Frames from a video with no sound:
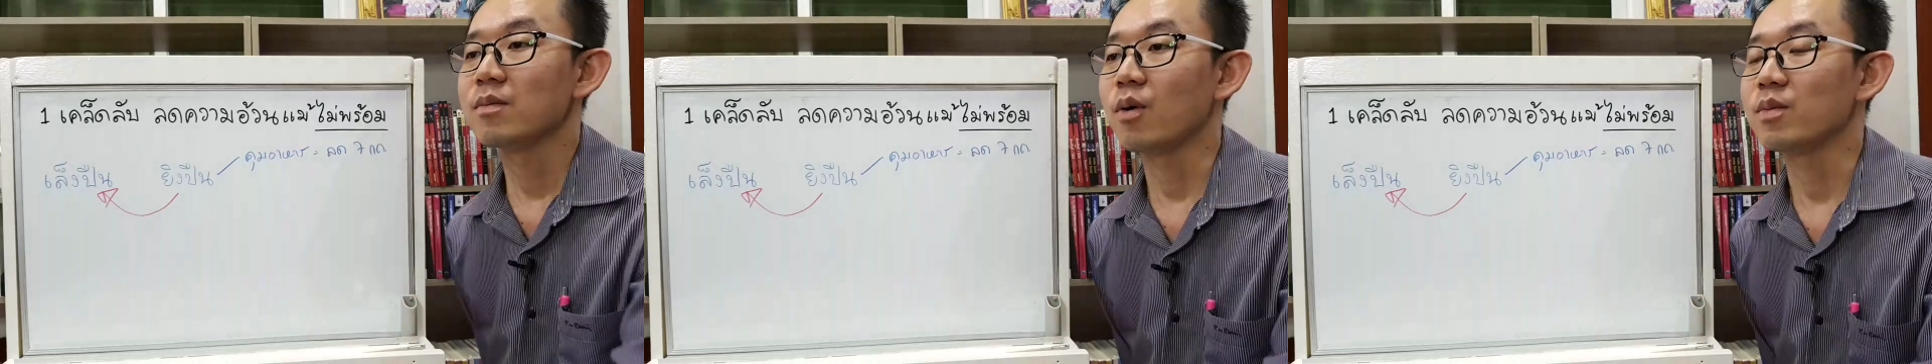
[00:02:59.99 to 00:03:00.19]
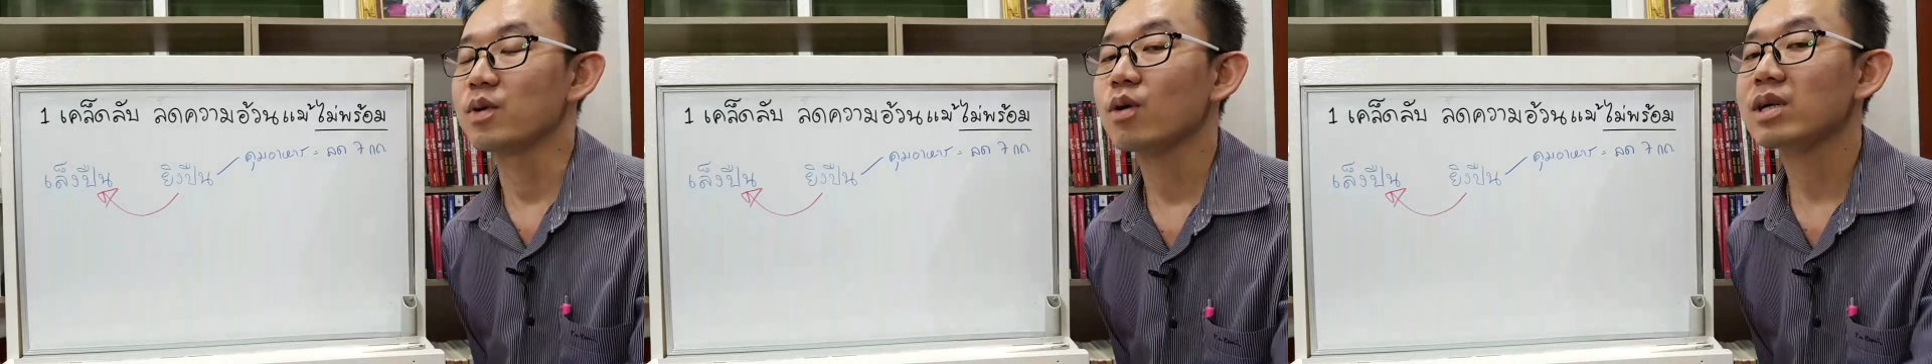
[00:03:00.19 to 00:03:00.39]

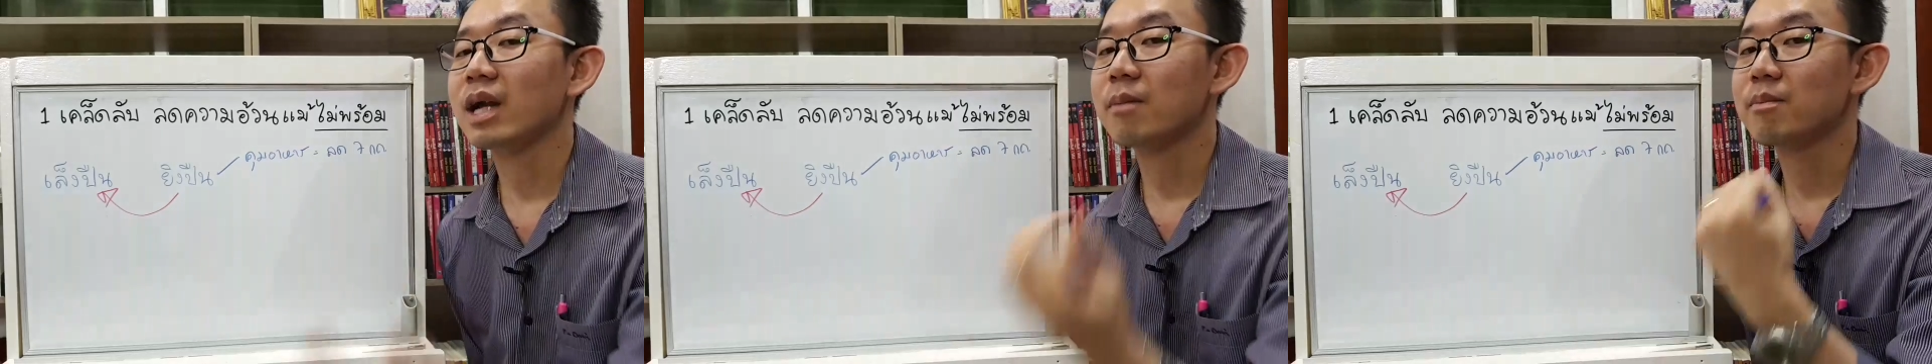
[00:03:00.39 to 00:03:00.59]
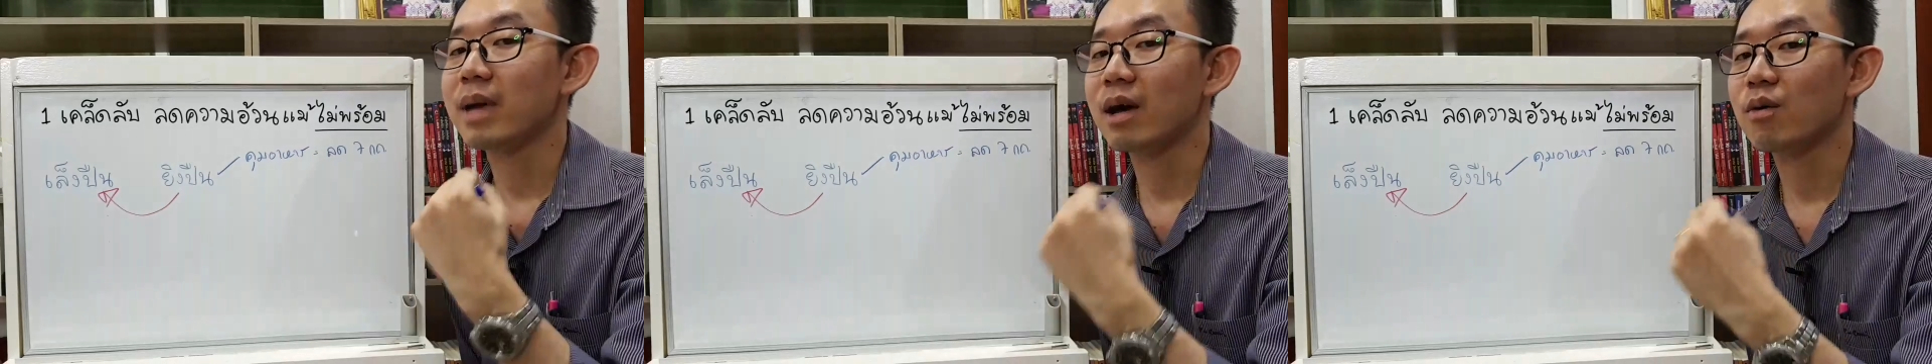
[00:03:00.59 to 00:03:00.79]
ผมยก
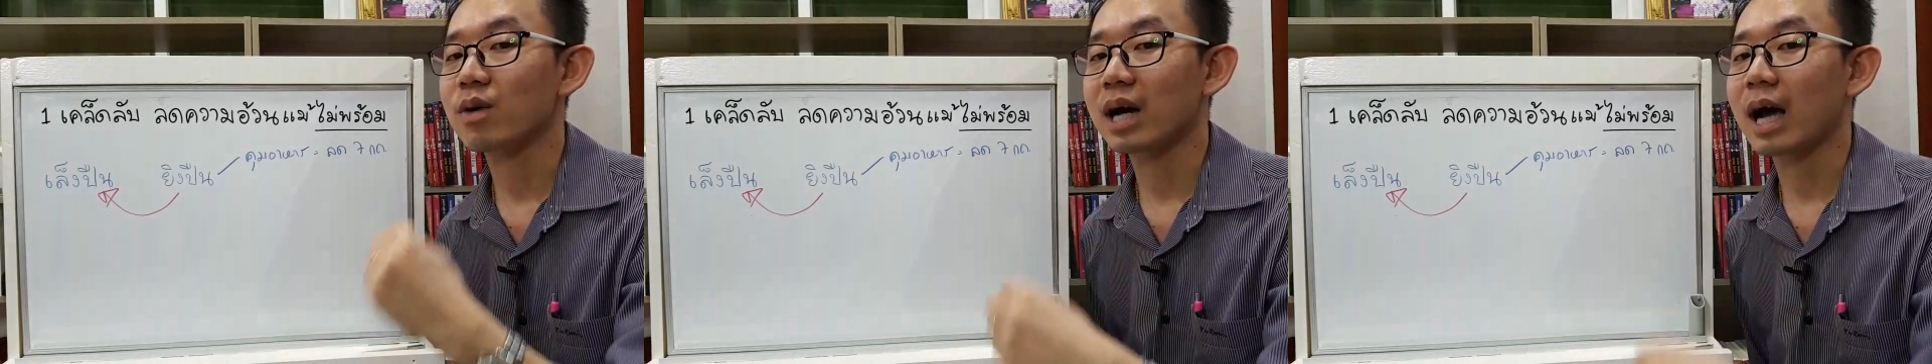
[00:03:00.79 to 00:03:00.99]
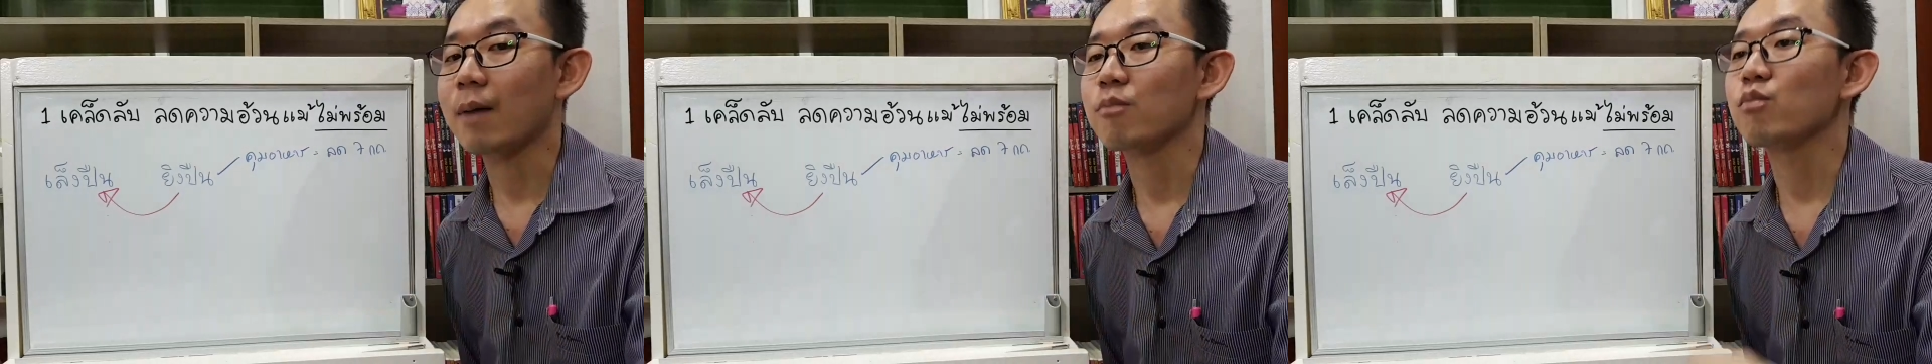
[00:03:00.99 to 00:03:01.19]
ดัมเบล
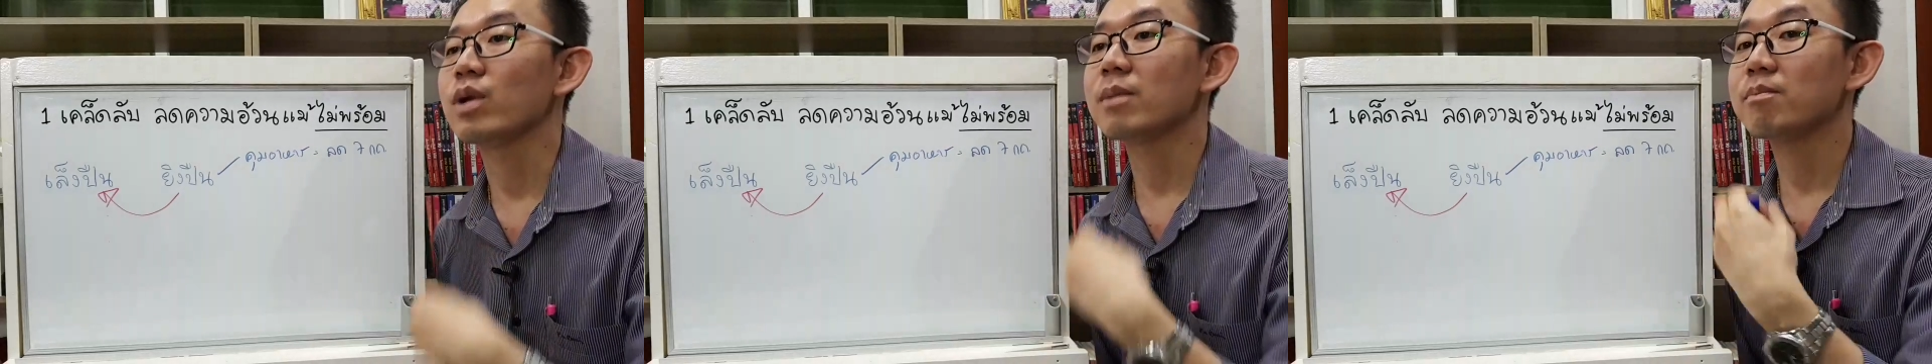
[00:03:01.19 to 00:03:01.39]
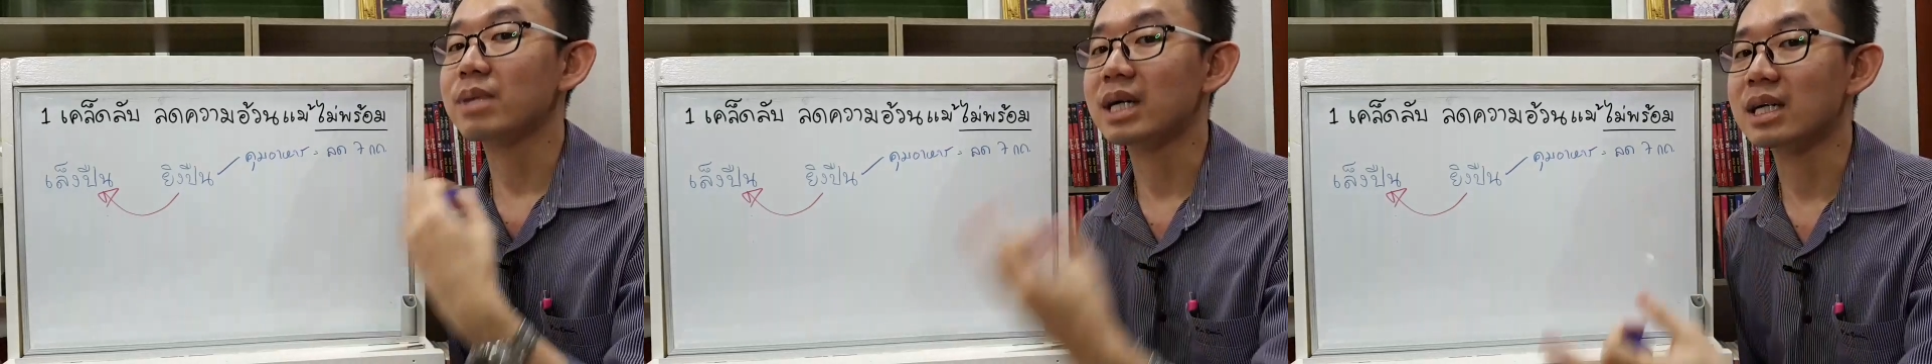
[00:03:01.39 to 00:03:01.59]
กับ
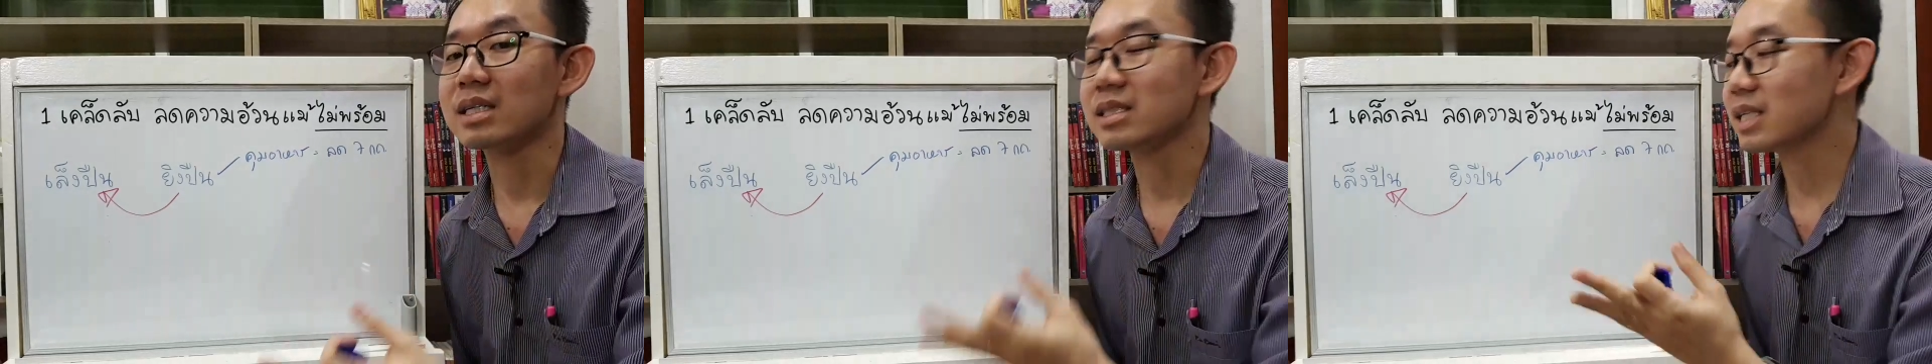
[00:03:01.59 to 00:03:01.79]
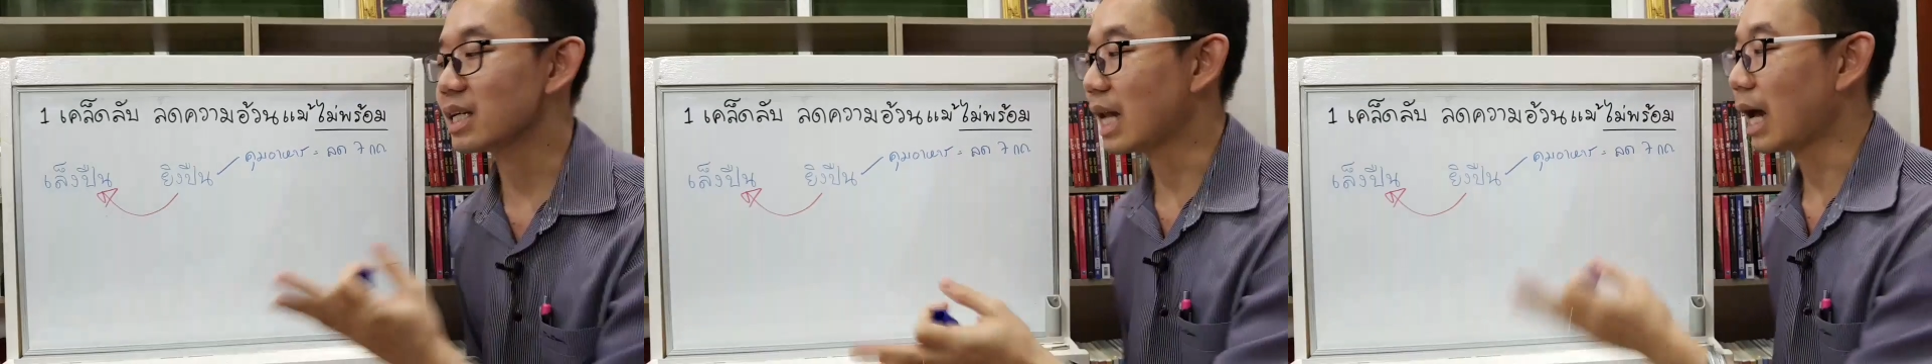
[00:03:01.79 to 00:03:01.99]
บิดพื้
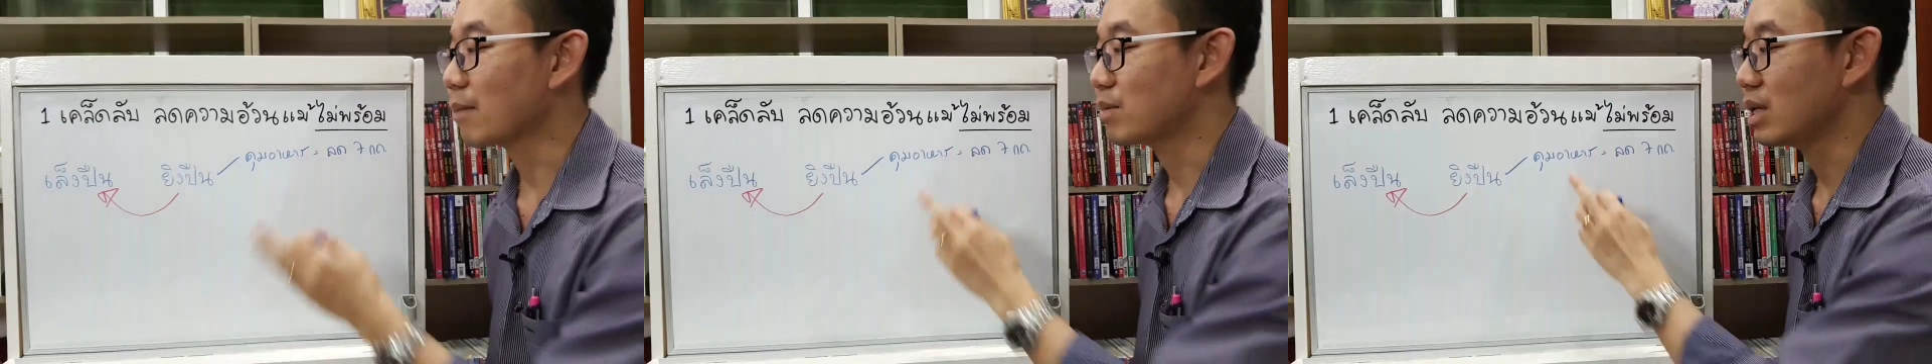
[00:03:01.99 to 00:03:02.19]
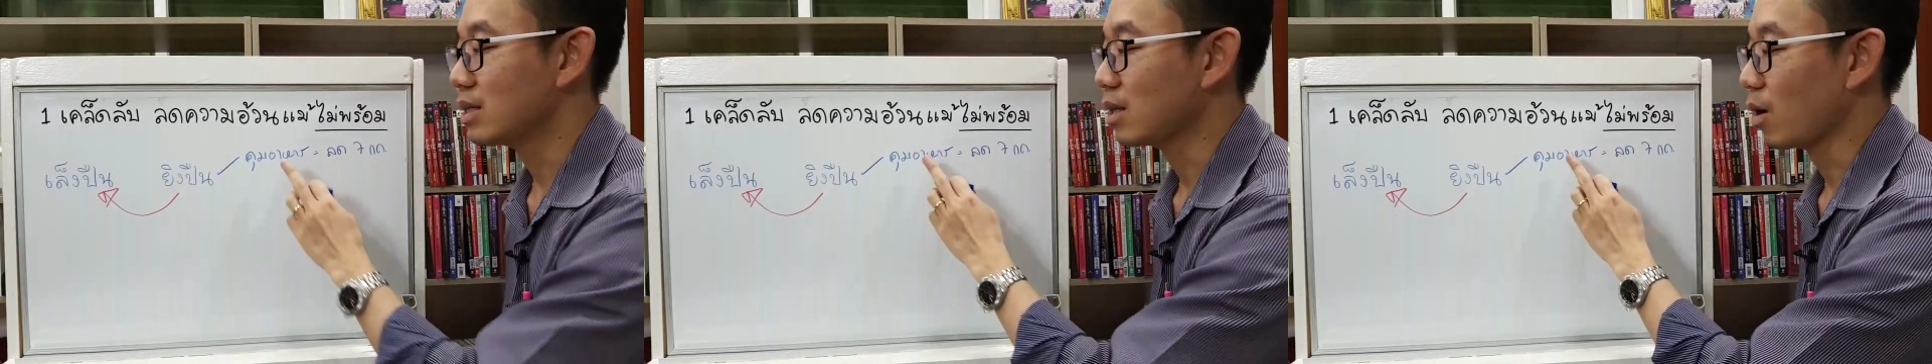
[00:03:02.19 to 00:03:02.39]
นซิทอั
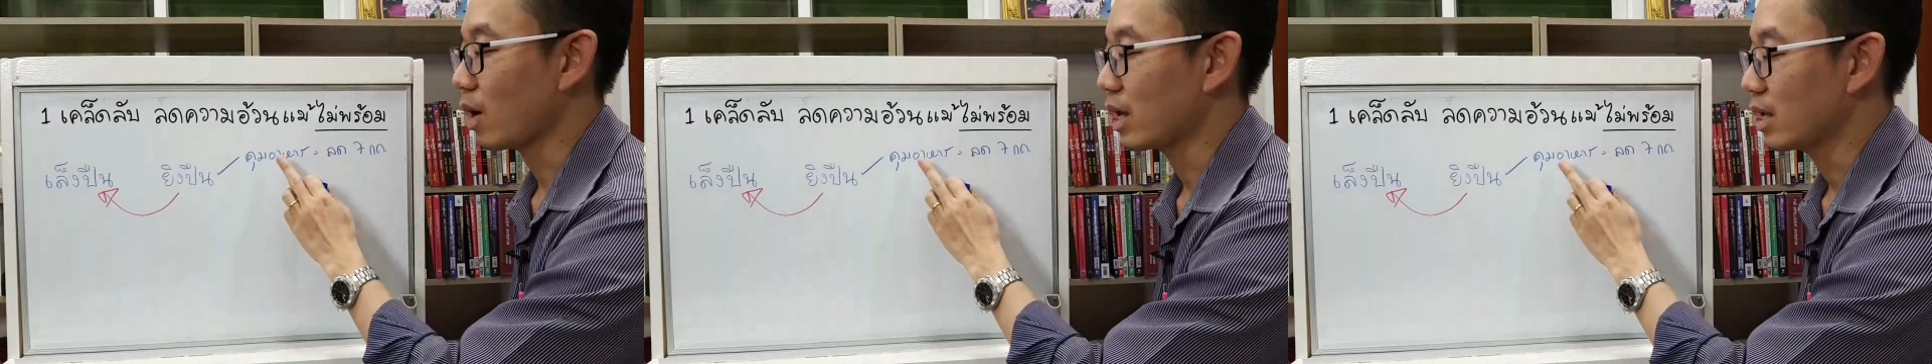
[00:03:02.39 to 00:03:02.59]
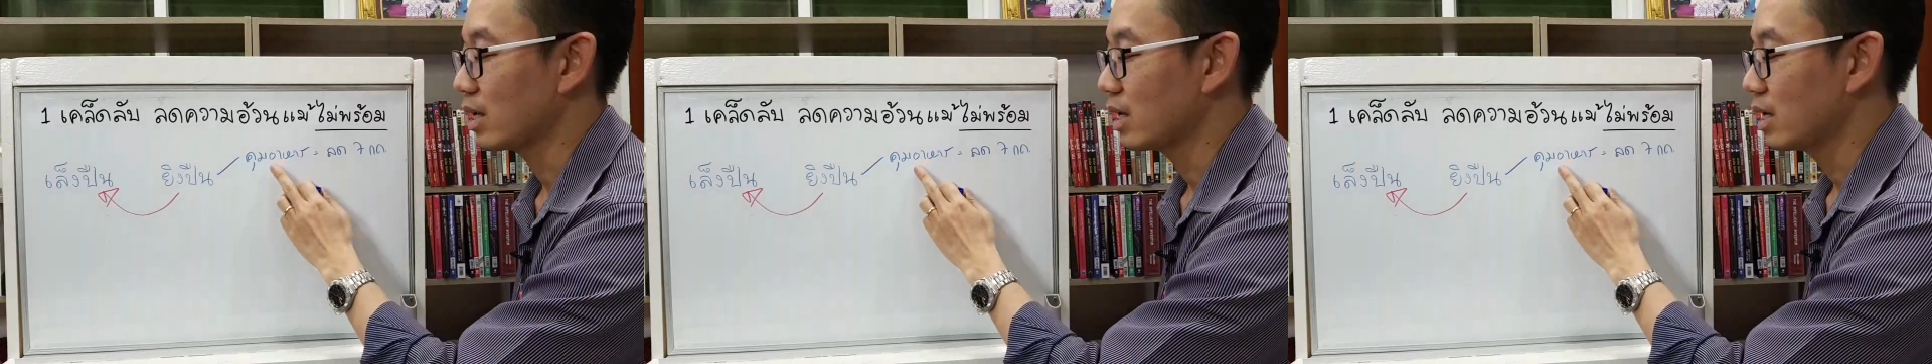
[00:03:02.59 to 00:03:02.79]
พนิดหน่
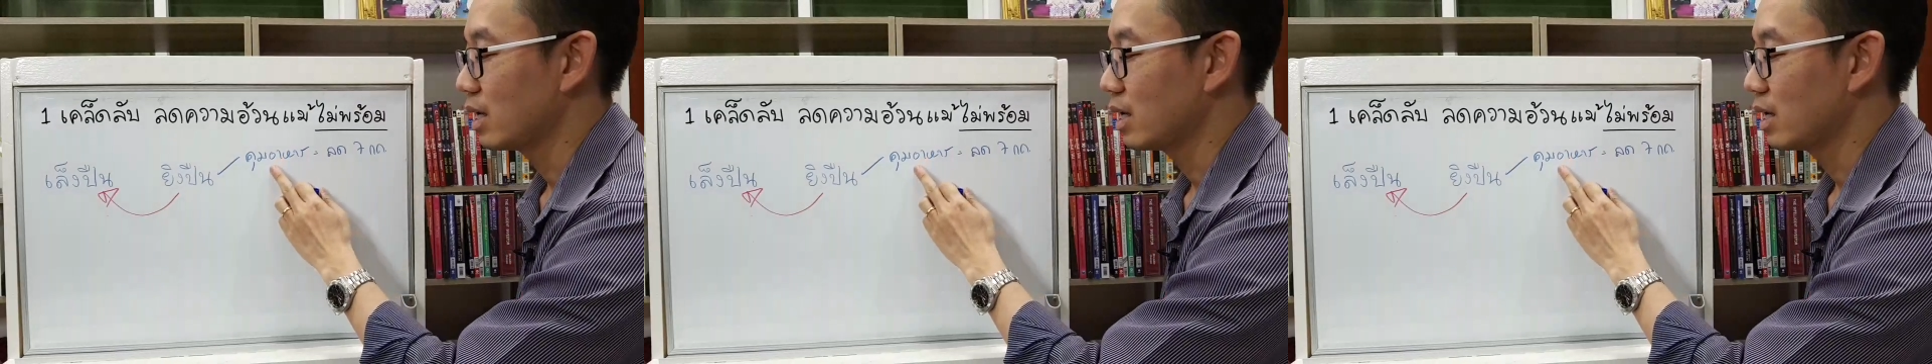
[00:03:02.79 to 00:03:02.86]
อย